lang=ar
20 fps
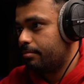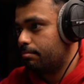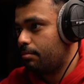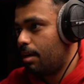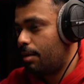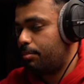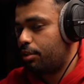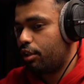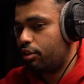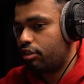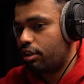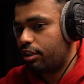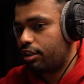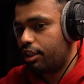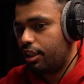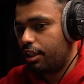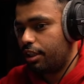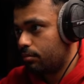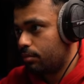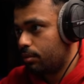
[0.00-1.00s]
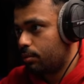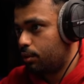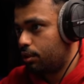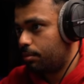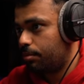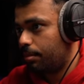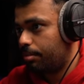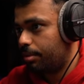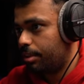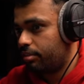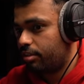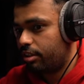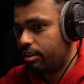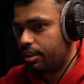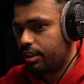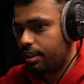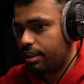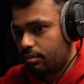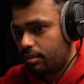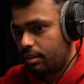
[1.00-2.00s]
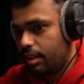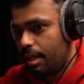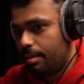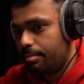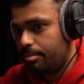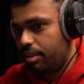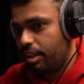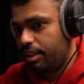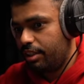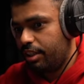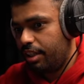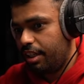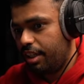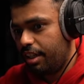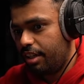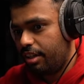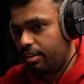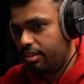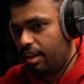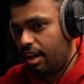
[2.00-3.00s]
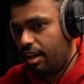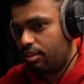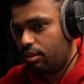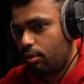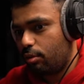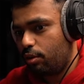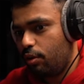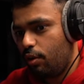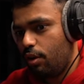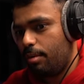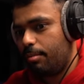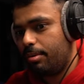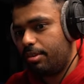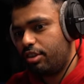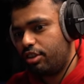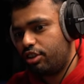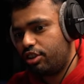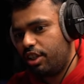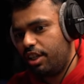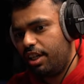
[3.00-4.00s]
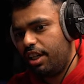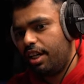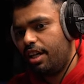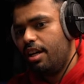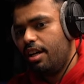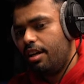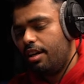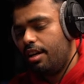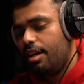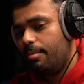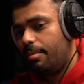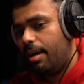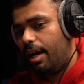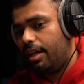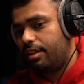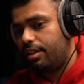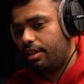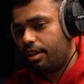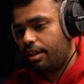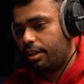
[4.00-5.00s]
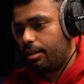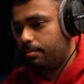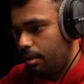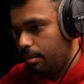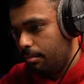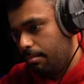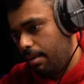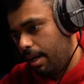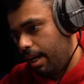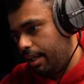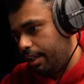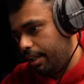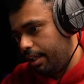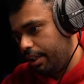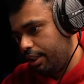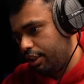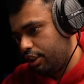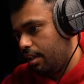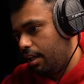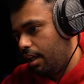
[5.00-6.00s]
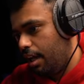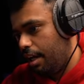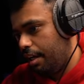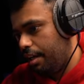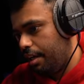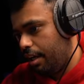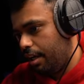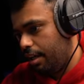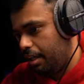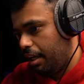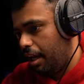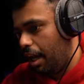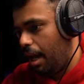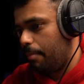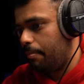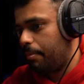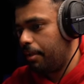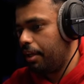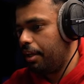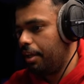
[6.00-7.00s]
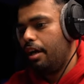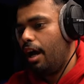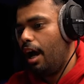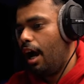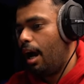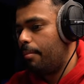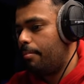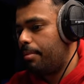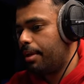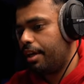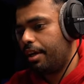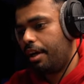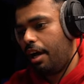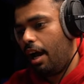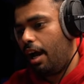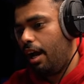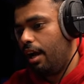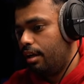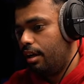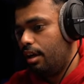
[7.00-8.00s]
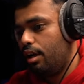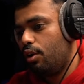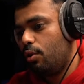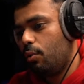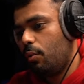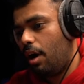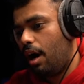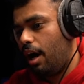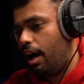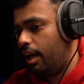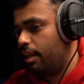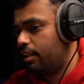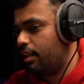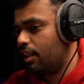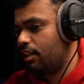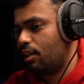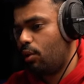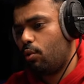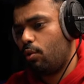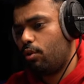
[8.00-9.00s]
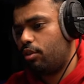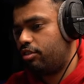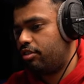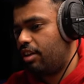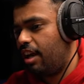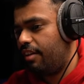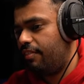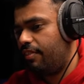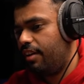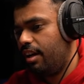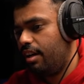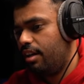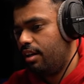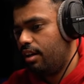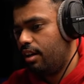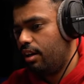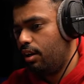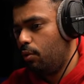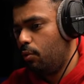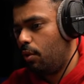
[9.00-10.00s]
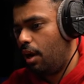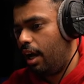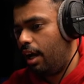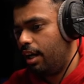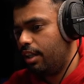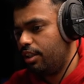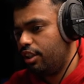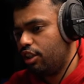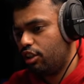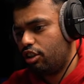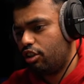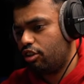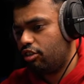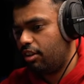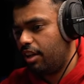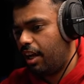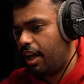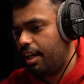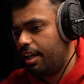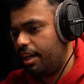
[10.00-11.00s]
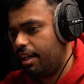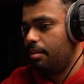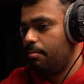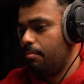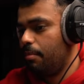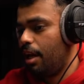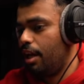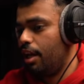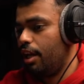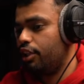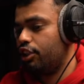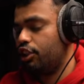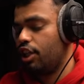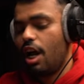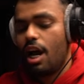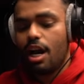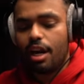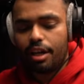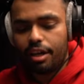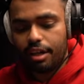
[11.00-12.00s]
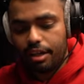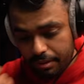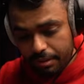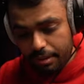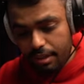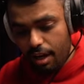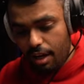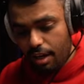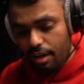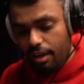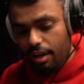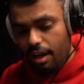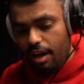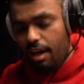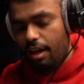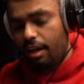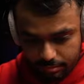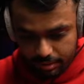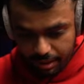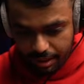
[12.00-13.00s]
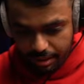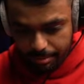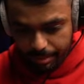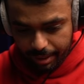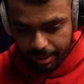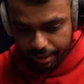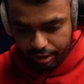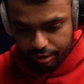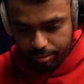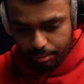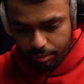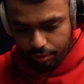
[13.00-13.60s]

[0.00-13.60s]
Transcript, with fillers: ما بتخسر شيء وش ما بتخسر شيء طيب سجل هنا رساله صوتيه وانا بسجل لك انه ما عندي رقم معليش انا ابي ابيعه الواحد لا تطولون السالفه الواحد يتصل علي ليش إيه يا اخي يا الله انا بغير اسمي في